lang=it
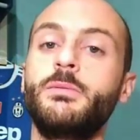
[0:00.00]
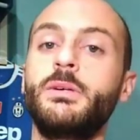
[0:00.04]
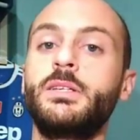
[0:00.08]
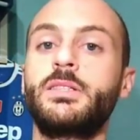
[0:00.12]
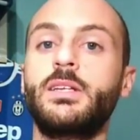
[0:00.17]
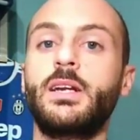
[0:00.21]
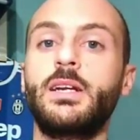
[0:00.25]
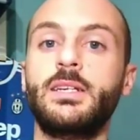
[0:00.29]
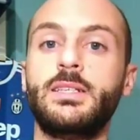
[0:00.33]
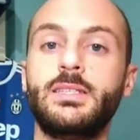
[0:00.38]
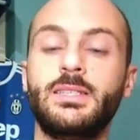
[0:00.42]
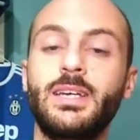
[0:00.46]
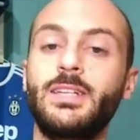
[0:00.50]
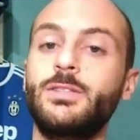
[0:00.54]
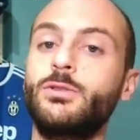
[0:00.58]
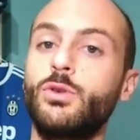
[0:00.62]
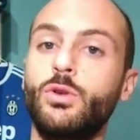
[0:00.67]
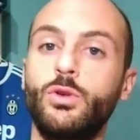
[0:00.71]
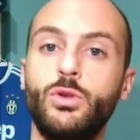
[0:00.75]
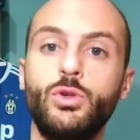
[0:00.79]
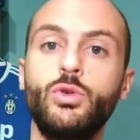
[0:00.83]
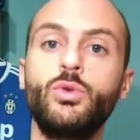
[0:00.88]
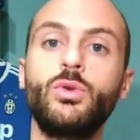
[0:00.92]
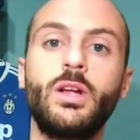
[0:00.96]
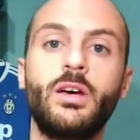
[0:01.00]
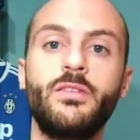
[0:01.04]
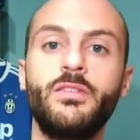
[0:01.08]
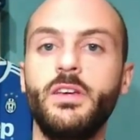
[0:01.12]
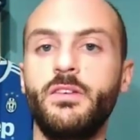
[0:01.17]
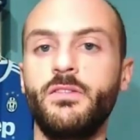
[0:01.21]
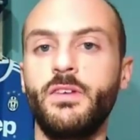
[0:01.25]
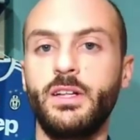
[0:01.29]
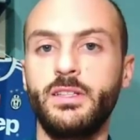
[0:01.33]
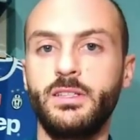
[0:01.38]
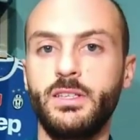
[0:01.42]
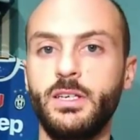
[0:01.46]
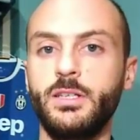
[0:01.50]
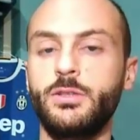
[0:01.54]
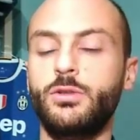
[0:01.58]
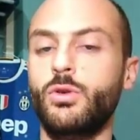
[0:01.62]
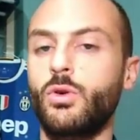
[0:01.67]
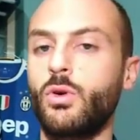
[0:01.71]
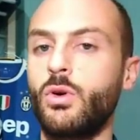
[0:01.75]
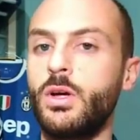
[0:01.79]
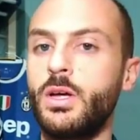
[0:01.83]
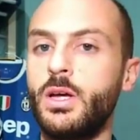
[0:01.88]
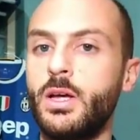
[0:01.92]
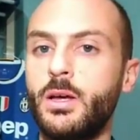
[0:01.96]
mentre Alessandro non aveva
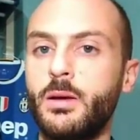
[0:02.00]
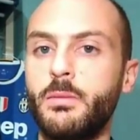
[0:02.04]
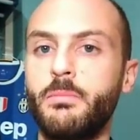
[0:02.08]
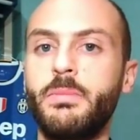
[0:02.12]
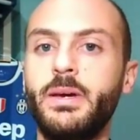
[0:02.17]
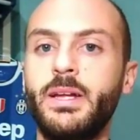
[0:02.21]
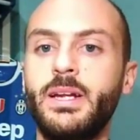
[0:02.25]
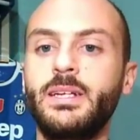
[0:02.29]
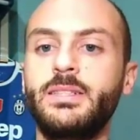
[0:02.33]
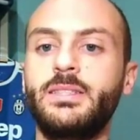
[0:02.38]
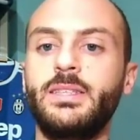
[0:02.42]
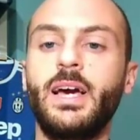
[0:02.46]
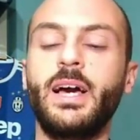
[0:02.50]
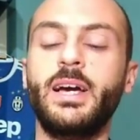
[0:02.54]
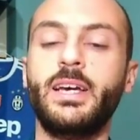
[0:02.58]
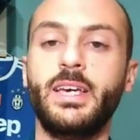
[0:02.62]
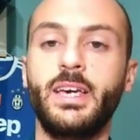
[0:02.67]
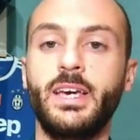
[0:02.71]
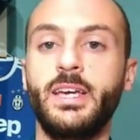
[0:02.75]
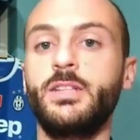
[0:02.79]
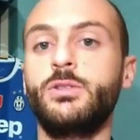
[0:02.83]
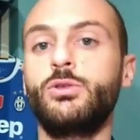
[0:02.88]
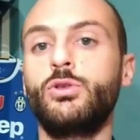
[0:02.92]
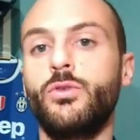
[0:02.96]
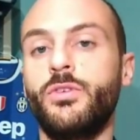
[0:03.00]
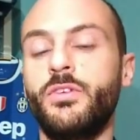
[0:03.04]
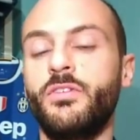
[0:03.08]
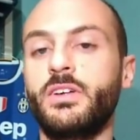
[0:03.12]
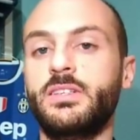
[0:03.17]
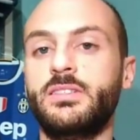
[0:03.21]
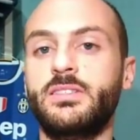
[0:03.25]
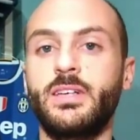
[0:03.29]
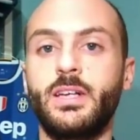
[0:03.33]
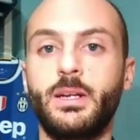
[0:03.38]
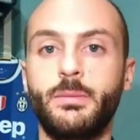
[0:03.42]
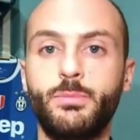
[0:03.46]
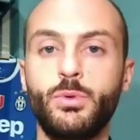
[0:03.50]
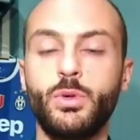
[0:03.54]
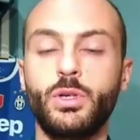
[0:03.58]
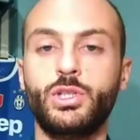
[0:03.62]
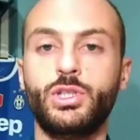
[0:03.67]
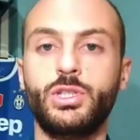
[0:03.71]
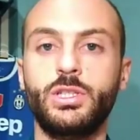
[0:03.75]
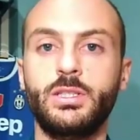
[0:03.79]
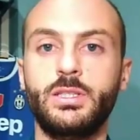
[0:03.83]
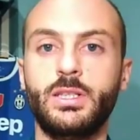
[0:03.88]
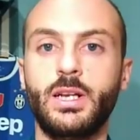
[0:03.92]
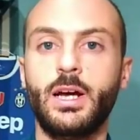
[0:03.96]
dietro Benatia che doveva stare più
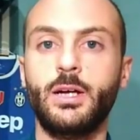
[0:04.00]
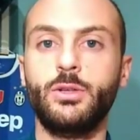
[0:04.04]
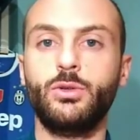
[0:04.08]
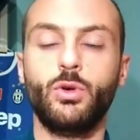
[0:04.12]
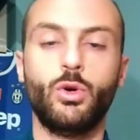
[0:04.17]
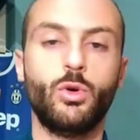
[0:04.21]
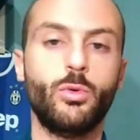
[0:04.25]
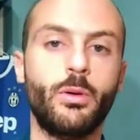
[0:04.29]
accentrato.